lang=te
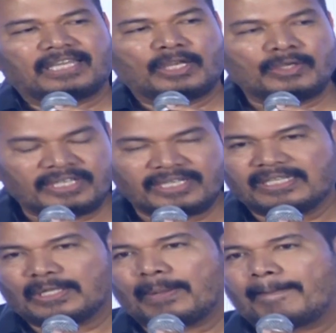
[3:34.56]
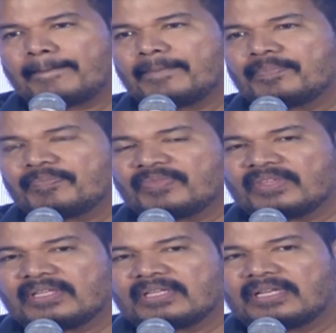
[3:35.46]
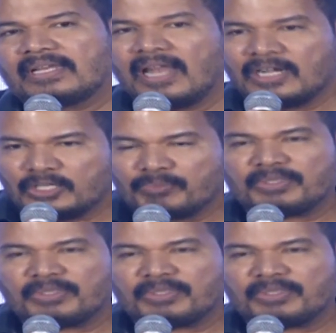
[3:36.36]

ఏమంటే ఇలాంటి